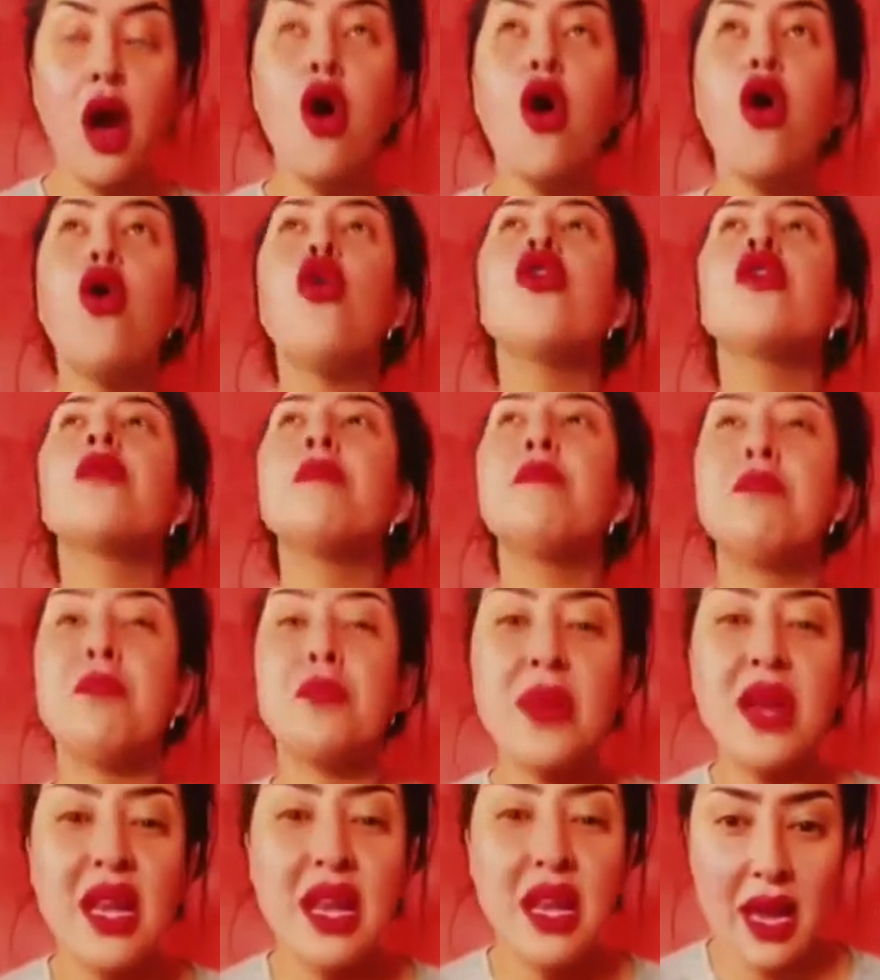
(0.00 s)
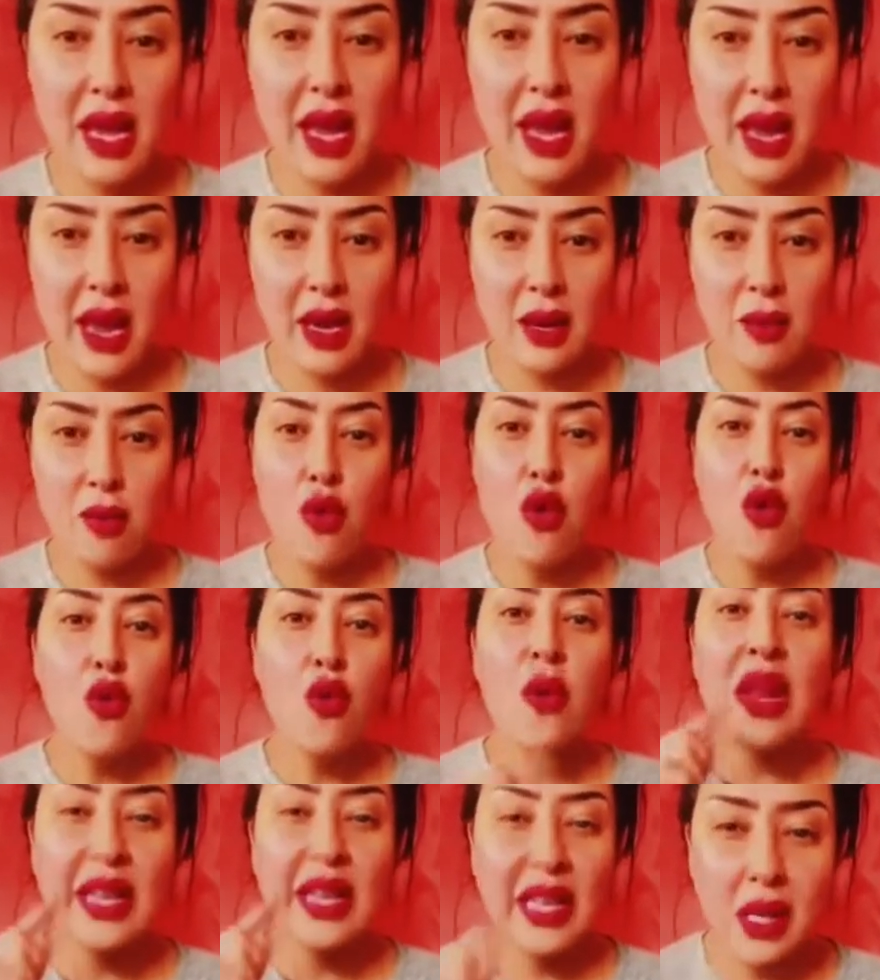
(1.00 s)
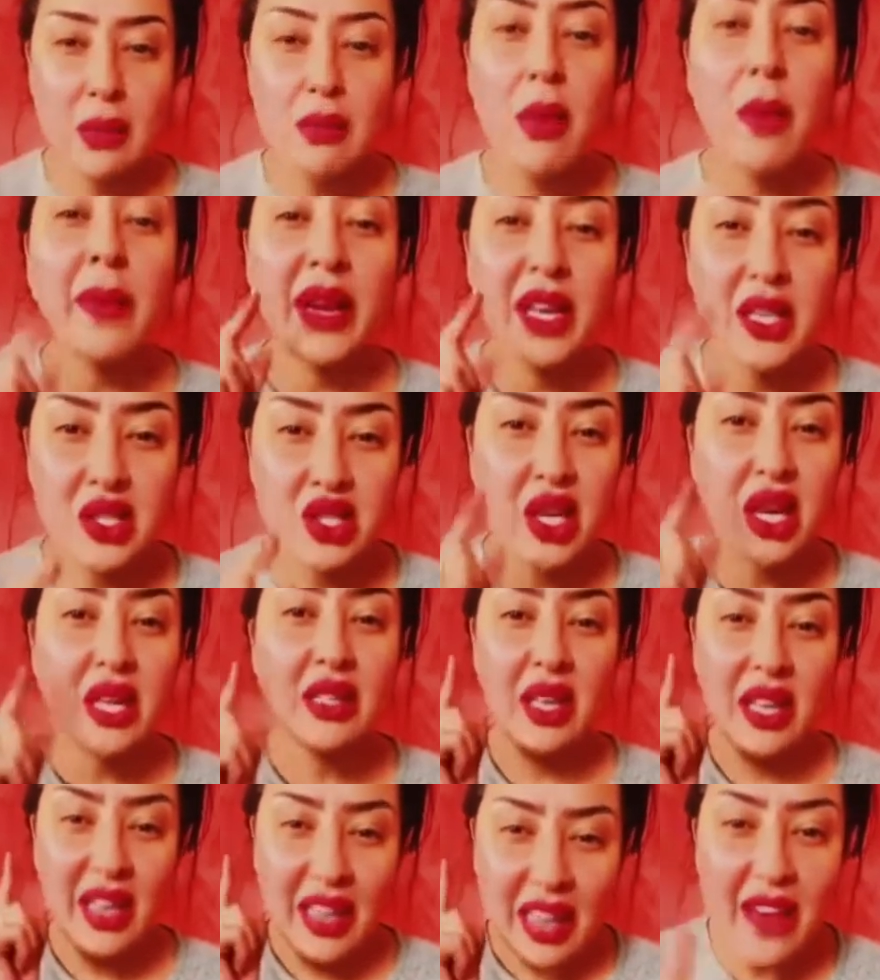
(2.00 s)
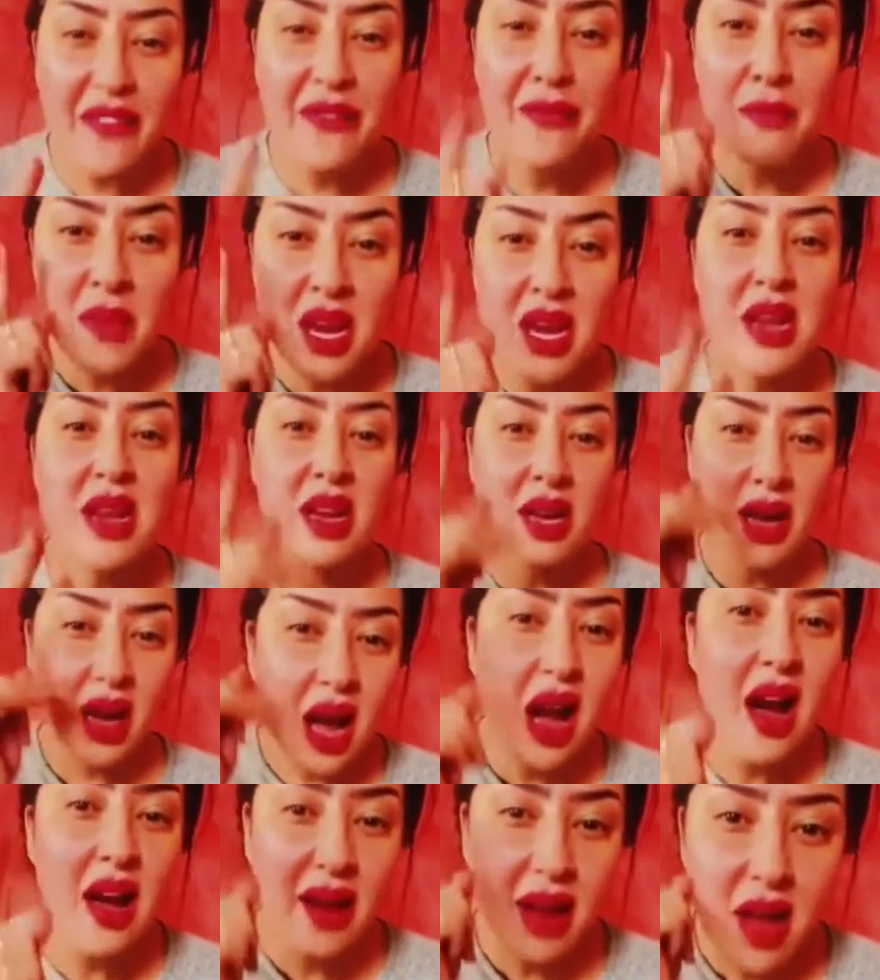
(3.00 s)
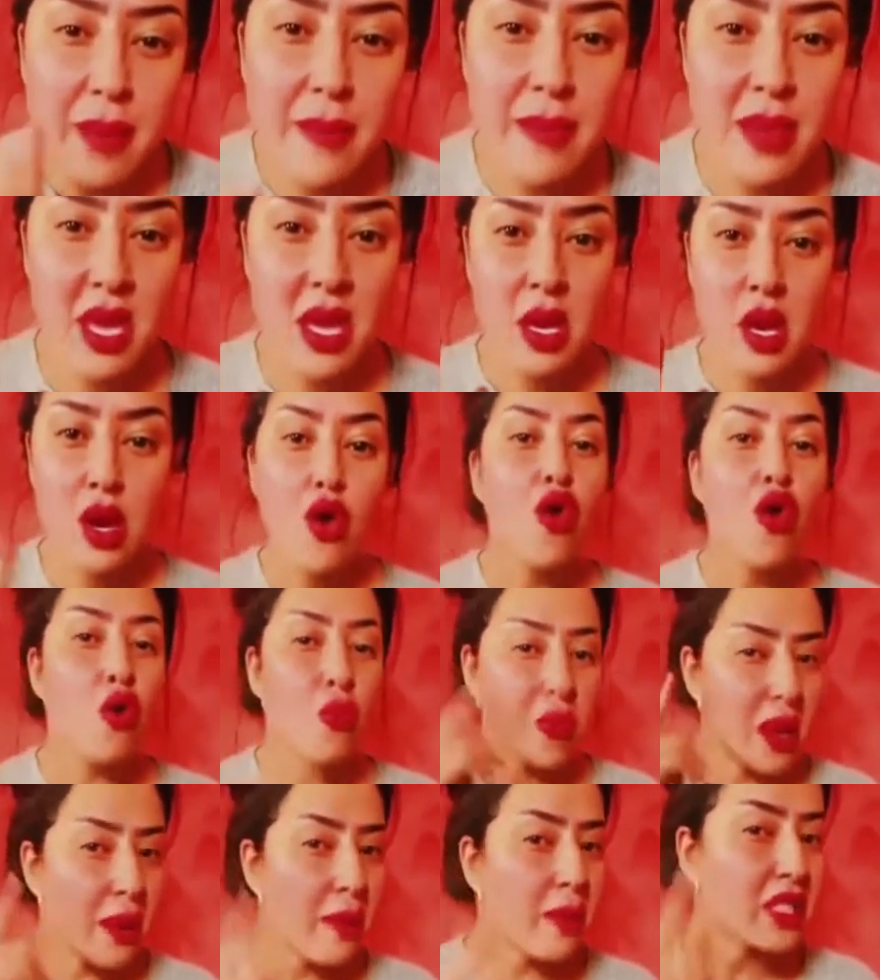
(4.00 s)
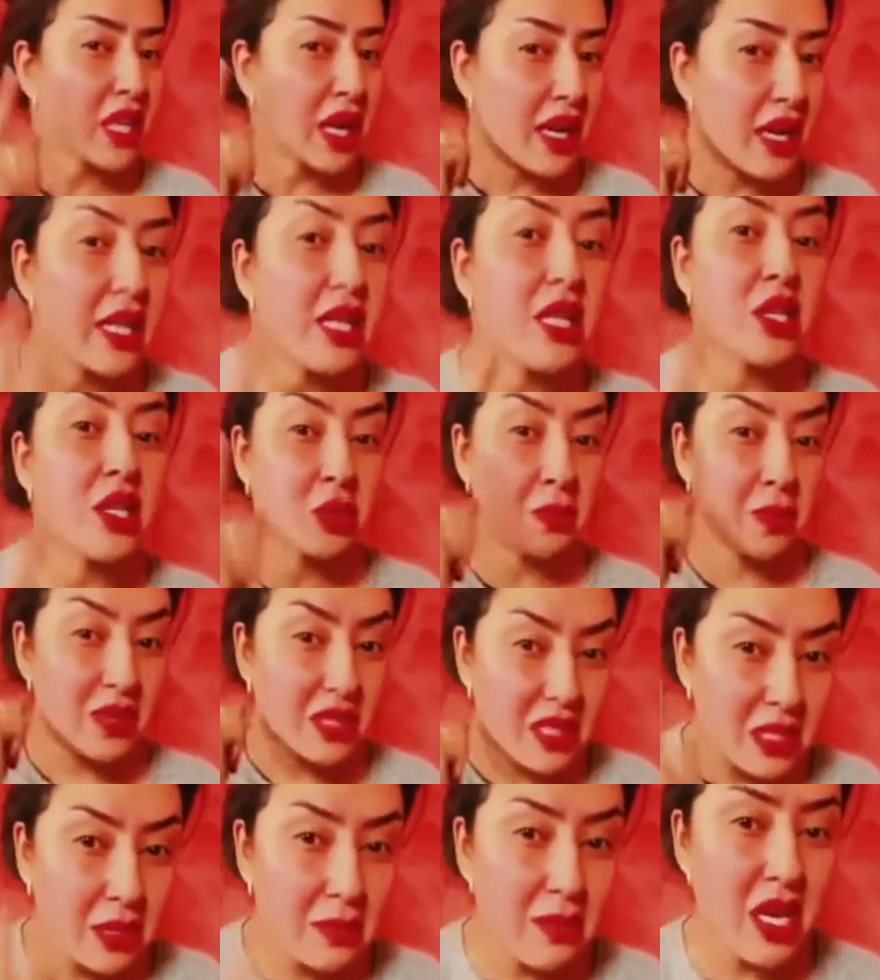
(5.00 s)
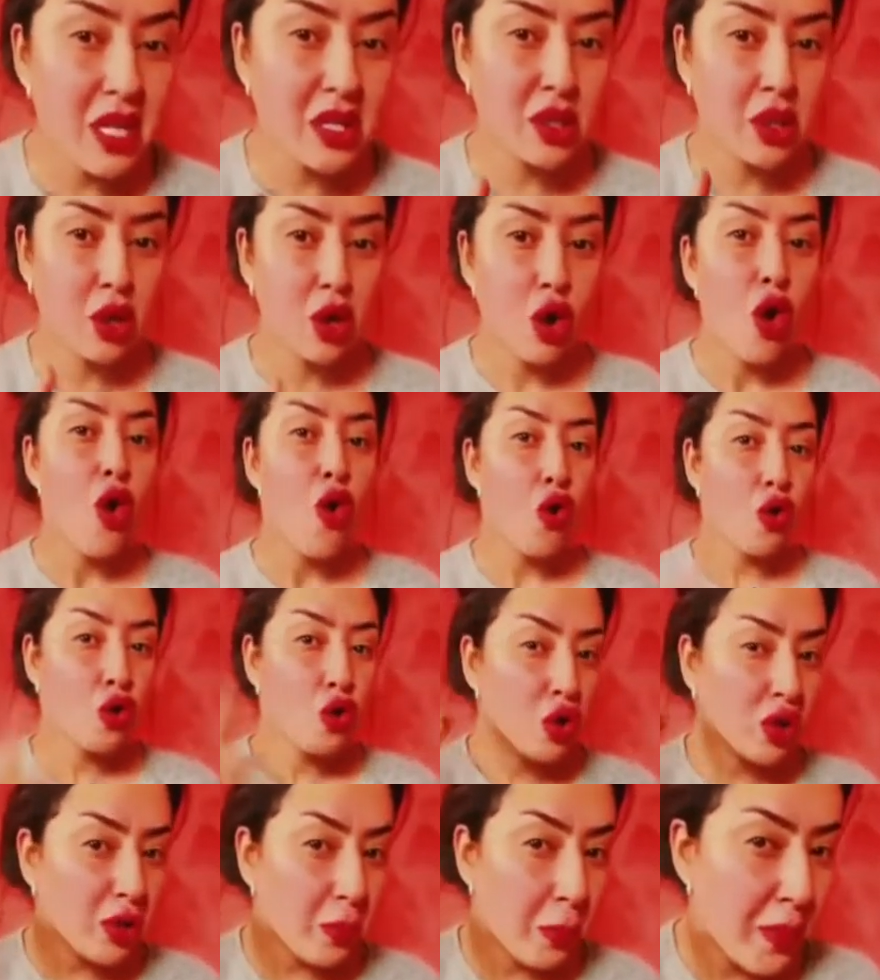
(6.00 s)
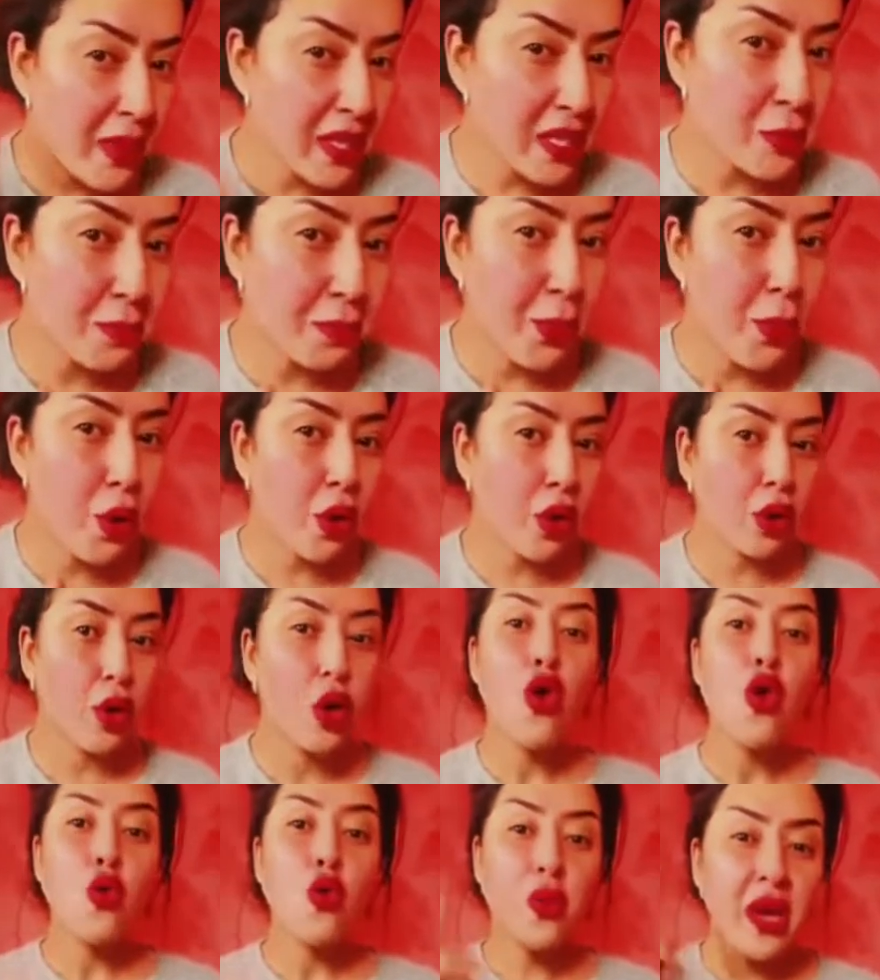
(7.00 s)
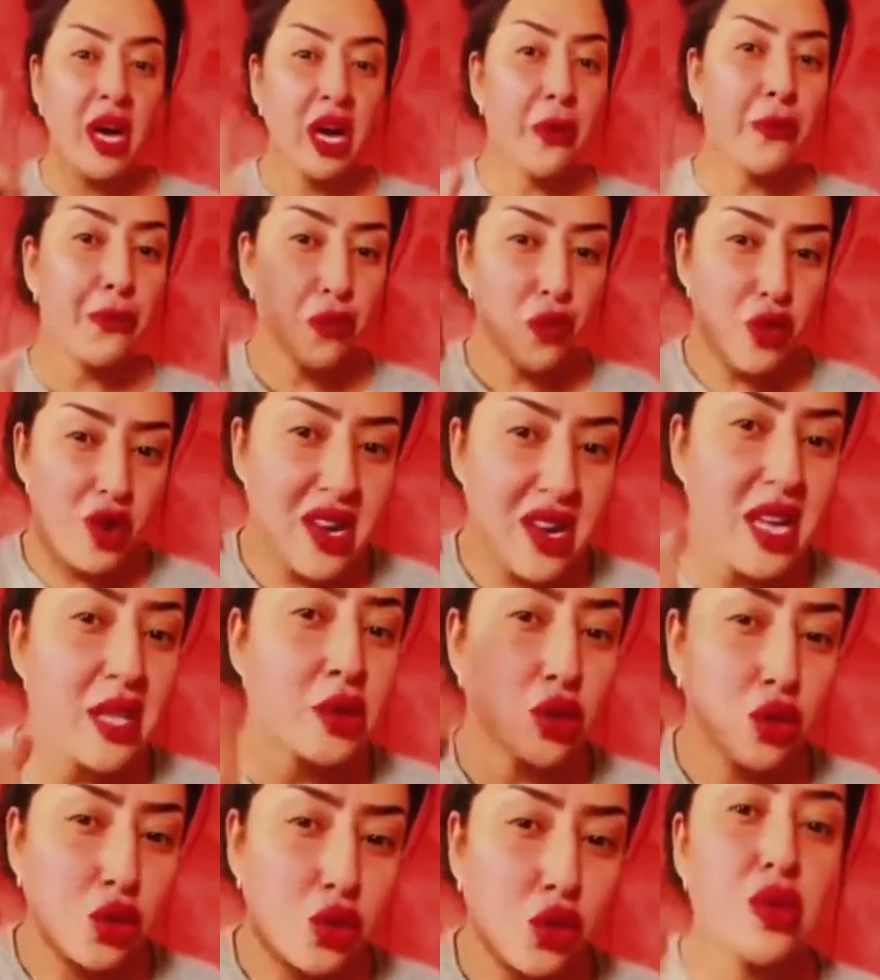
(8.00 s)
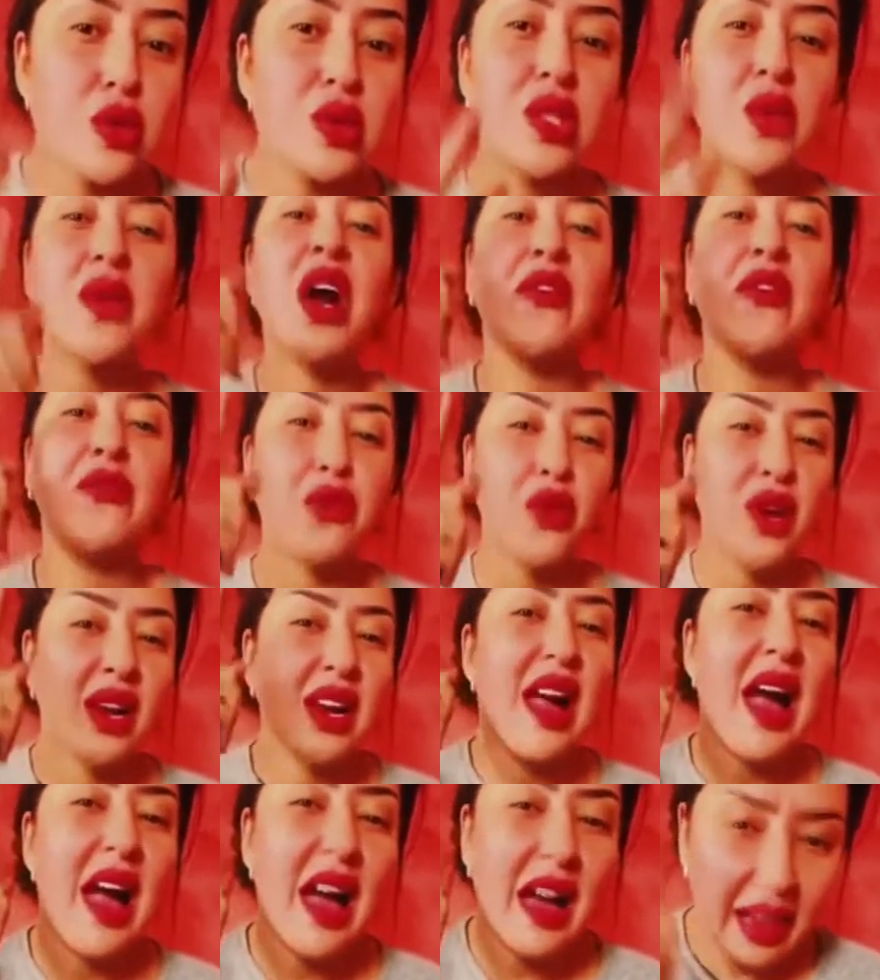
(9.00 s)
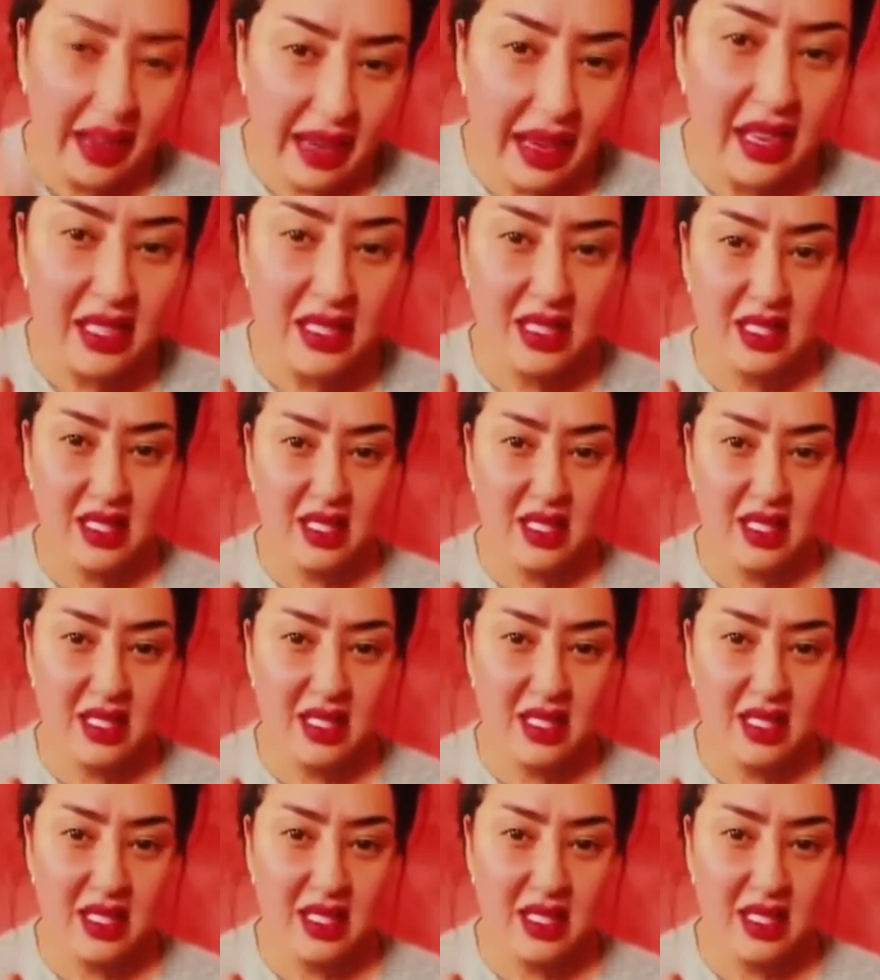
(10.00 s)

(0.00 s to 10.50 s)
وربي اللي عالم ولكن ما بقيتش غدا نخاف منك ارامي وبلا ما تخليني نجبد سميتك ونحط باسبورك ويعرفوك الناس شكون انت ويعرفوك على حقيقتك